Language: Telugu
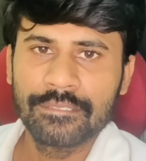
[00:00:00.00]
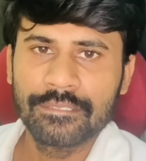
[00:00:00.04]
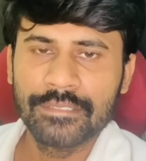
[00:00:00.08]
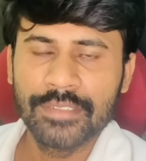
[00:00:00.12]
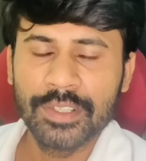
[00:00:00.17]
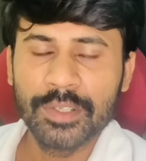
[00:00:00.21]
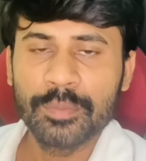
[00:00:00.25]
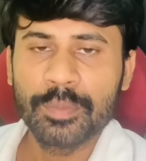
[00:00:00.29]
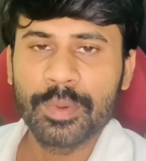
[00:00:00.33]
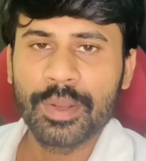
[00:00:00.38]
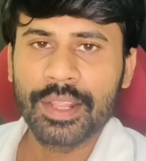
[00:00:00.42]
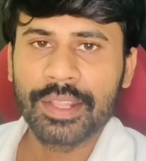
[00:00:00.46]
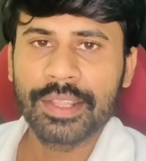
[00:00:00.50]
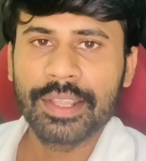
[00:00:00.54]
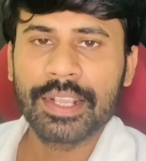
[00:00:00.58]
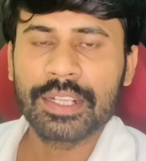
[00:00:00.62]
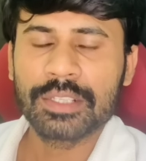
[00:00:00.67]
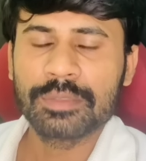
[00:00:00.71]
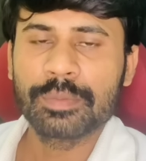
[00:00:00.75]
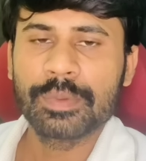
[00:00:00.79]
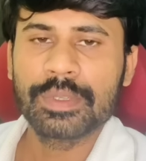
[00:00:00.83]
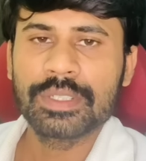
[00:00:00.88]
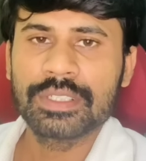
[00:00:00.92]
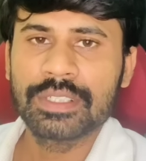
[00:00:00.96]
నేను ఇప్పటిదాకా
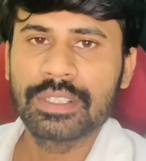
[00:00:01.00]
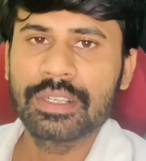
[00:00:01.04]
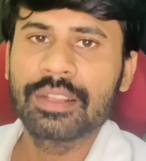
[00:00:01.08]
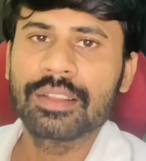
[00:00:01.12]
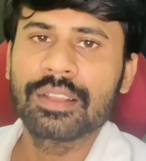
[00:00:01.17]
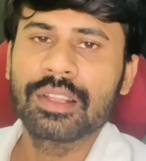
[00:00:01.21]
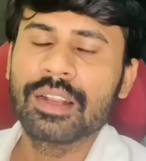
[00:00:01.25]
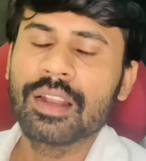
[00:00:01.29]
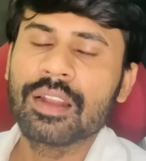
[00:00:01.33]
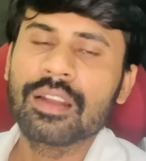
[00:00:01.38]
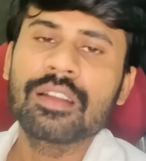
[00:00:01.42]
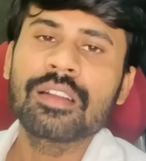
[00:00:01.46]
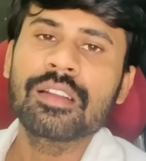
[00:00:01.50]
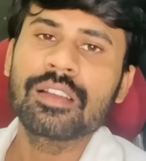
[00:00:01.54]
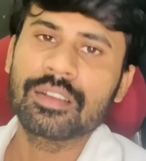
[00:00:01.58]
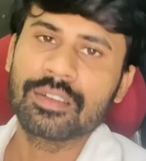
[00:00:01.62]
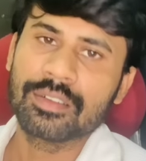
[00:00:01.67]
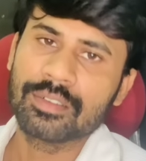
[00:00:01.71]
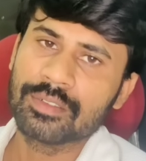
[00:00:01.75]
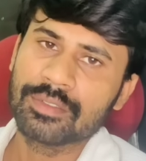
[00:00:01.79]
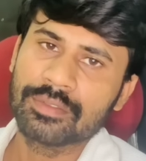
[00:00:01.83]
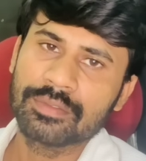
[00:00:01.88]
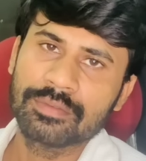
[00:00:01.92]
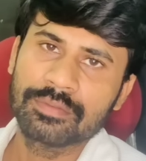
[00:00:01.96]
ఎక్స్పర్ట్ చేయలేదని
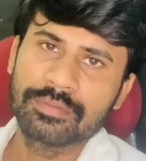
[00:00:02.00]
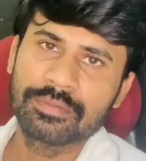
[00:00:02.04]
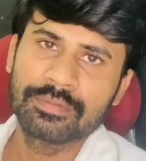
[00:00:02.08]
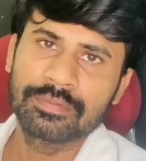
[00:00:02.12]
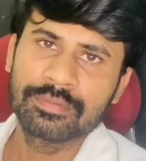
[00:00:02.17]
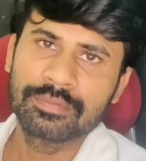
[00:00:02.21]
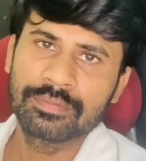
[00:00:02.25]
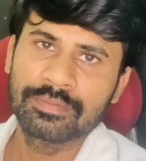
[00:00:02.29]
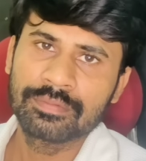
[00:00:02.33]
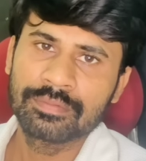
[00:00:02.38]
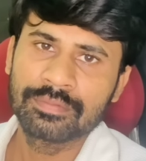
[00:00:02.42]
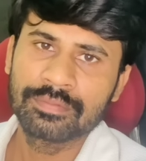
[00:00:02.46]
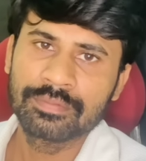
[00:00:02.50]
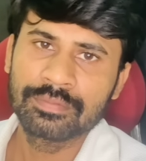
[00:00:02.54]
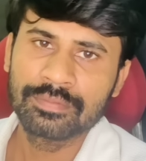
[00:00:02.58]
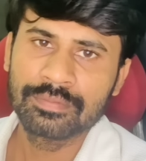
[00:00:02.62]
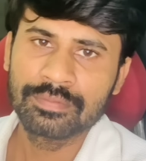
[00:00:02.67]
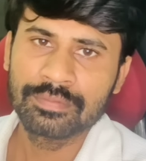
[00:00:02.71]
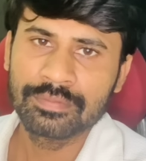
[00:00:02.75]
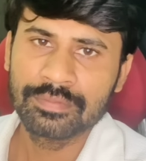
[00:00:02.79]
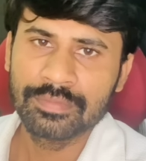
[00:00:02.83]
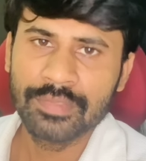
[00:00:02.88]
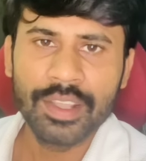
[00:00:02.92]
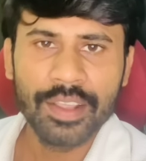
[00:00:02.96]
అంటున్నారు
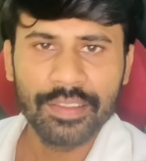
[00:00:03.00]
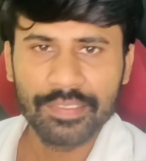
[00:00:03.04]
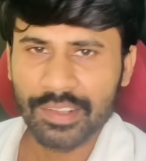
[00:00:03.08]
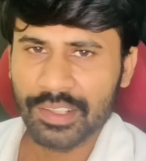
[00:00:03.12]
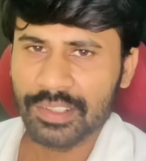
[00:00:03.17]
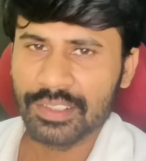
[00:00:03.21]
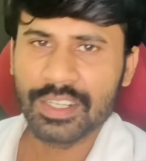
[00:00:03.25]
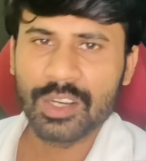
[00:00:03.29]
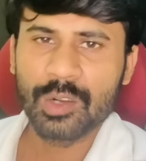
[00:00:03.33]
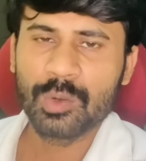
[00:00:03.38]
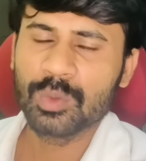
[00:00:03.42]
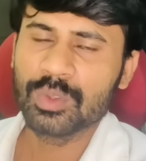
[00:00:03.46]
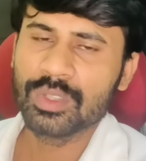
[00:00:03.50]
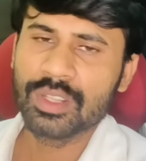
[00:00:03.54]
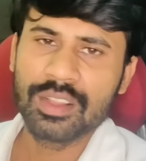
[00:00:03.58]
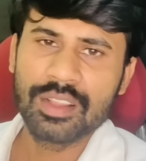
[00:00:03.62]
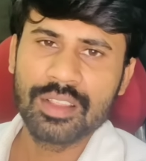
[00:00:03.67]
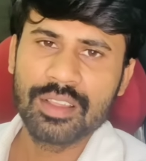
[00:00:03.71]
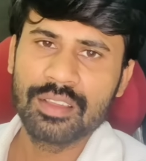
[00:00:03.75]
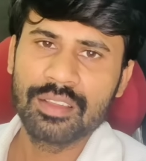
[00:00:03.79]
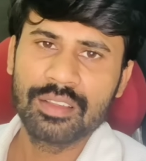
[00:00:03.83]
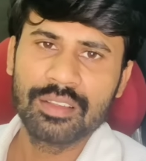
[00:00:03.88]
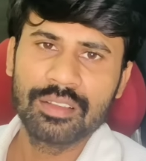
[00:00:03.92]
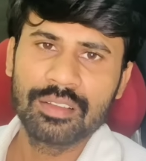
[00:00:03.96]
ఎంత ఇద్దరంగా ఉన్నది